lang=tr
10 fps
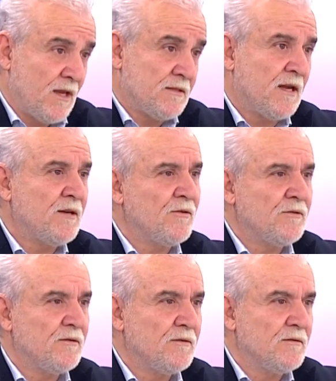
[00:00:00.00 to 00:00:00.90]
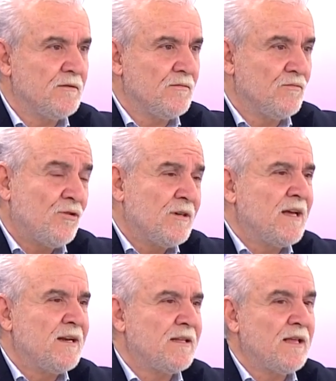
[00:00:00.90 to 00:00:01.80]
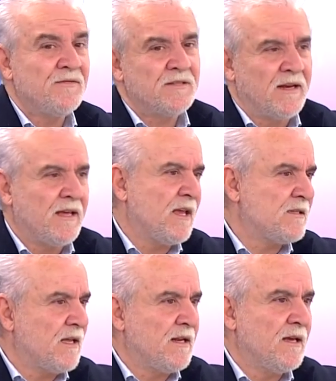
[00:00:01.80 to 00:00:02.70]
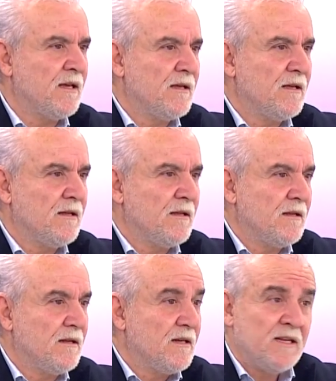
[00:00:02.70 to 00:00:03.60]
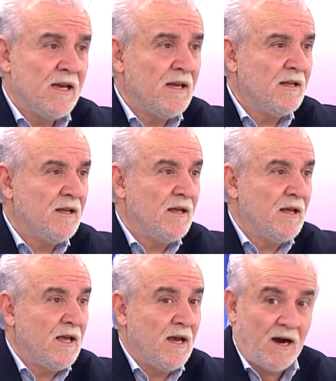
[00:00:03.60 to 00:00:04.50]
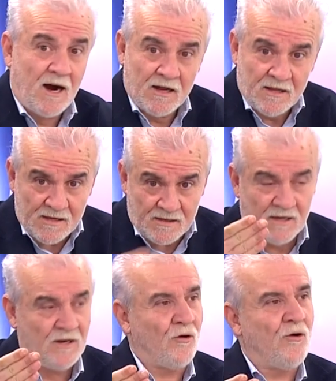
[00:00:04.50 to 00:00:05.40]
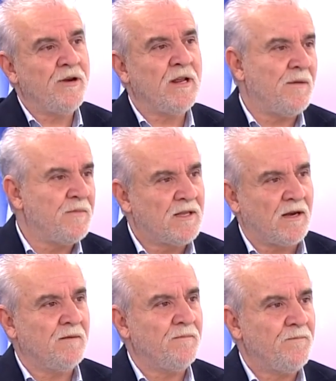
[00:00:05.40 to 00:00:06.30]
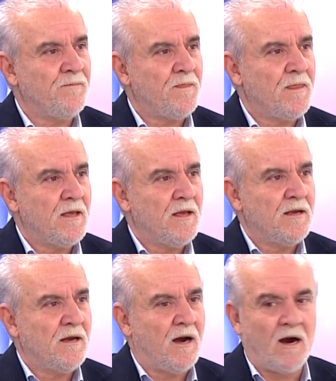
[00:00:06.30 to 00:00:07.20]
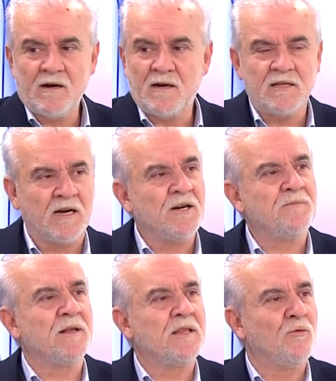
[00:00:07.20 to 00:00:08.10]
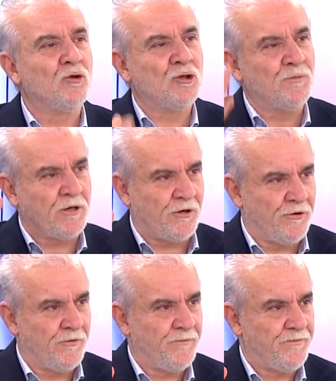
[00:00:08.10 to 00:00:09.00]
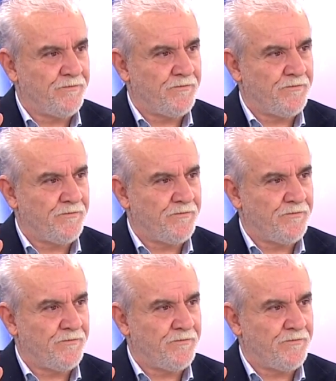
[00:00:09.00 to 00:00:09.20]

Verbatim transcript: Kestane oldu. Bu kadar net. Efsane kestane. Niye? Alanya ile oynayan bir takım arkada 40 metre boşluk bırakıyor.